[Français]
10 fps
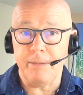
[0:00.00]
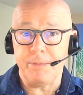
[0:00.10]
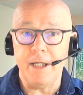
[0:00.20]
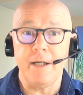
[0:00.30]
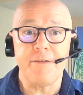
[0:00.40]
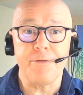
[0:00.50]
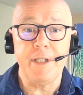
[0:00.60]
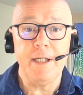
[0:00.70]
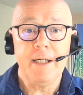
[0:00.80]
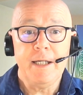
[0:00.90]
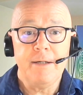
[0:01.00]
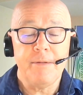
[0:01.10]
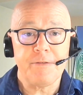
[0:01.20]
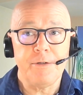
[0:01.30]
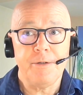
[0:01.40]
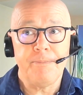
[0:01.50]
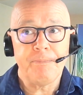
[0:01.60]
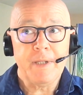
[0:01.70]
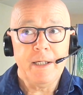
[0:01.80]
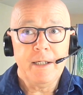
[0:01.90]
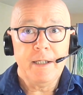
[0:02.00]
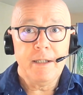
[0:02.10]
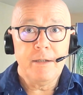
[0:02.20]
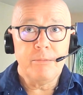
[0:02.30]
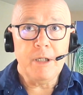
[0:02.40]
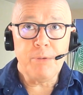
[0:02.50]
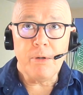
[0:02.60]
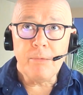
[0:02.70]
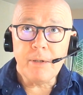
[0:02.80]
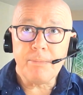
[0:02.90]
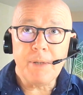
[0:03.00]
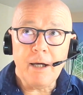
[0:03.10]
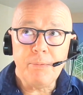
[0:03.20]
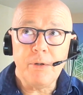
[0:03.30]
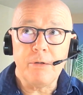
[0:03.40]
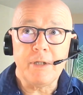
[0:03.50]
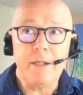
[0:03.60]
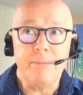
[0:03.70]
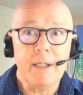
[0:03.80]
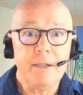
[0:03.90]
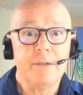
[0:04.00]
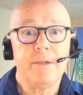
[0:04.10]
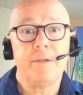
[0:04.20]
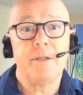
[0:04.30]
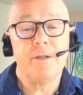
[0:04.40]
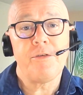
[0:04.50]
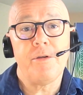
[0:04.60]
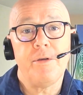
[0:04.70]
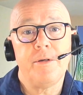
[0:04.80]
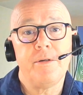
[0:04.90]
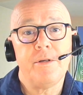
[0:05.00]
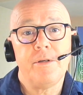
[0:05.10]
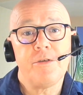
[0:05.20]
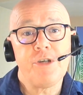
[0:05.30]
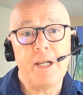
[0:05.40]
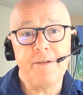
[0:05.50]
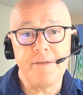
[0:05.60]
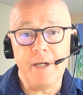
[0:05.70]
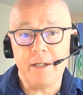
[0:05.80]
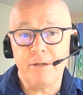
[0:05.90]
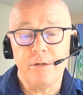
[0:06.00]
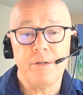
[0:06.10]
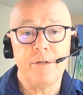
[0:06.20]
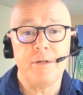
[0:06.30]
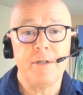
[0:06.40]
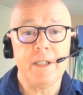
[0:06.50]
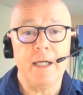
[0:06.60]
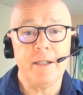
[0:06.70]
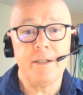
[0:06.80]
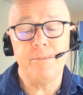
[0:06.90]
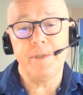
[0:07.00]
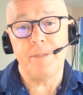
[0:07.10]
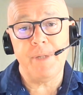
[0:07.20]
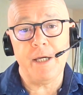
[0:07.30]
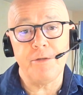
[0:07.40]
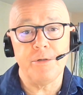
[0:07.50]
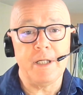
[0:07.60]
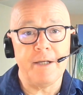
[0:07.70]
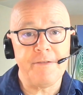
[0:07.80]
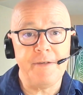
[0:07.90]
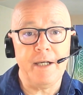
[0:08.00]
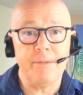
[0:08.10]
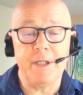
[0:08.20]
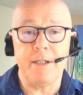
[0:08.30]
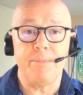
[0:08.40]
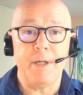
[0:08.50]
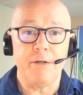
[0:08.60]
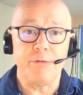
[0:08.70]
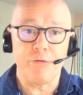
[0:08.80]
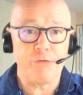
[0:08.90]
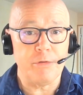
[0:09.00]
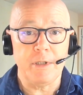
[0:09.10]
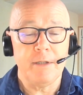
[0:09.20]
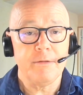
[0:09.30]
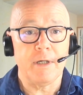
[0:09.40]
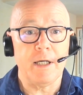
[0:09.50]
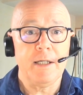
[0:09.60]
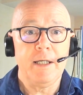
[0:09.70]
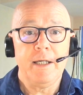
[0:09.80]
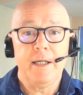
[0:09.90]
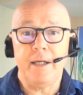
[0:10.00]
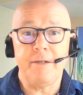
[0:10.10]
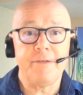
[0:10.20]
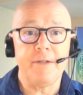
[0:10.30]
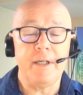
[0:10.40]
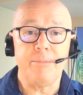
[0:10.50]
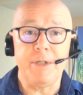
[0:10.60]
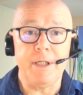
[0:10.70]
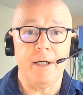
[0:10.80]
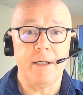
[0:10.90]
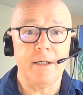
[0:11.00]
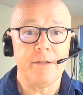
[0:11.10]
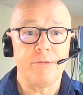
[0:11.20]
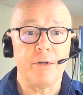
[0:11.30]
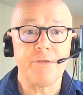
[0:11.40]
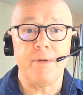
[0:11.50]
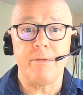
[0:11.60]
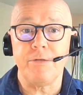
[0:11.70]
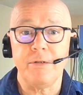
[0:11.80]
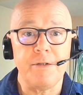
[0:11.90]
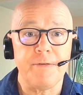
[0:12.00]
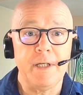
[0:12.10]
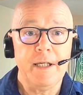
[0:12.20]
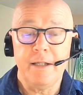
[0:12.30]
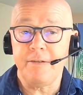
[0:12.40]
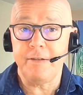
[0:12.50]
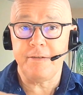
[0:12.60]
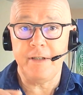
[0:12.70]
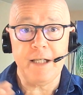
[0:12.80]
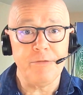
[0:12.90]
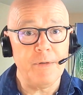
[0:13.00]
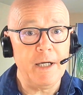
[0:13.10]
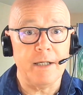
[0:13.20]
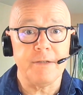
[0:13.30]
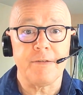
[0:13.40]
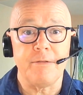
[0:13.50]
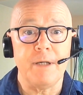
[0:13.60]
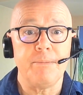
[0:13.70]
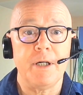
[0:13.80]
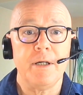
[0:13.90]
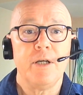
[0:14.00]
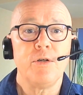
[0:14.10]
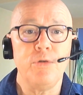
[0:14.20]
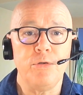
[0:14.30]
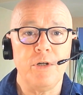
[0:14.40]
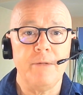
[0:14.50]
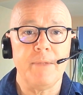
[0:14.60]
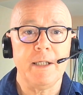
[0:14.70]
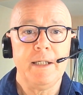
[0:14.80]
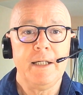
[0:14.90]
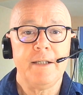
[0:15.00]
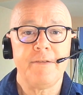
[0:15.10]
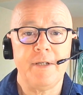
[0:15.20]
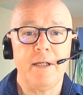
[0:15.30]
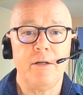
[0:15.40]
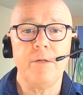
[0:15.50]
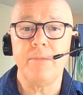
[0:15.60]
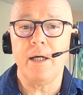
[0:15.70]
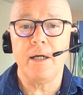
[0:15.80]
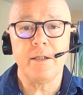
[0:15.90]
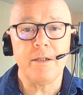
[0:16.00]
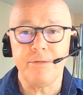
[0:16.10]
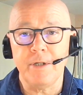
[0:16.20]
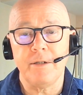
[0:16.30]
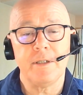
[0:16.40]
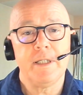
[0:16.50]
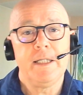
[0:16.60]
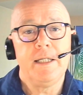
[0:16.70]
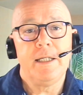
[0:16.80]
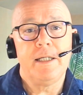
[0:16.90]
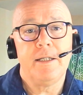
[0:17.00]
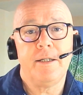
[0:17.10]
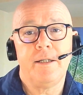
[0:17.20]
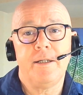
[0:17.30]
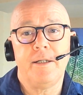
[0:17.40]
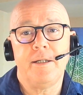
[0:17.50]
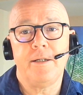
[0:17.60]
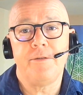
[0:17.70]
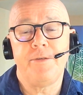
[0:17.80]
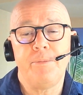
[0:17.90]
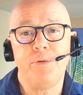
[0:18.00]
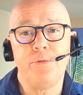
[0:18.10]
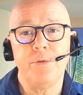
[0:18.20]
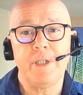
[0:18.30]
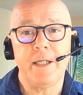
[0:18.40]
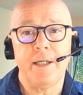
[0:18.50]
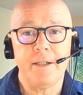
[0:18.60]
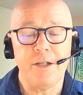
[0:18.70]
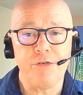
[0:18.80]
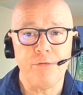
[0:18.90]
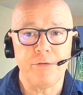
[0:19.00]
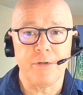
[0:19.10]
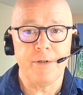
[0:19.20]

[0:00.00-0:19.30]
bien raisonner parce que moi, pour par rapport au climat, chaque siècle il y a des, des, périodes glaciaires, puis il y a des périodes chaudes, voilà. Et, et puis il y a une transformation qui se fait. C'est naturel, hein, ça ne vient pas que de l'homme. Hein. C'est l'homme a des fois fait plutôt des, des choses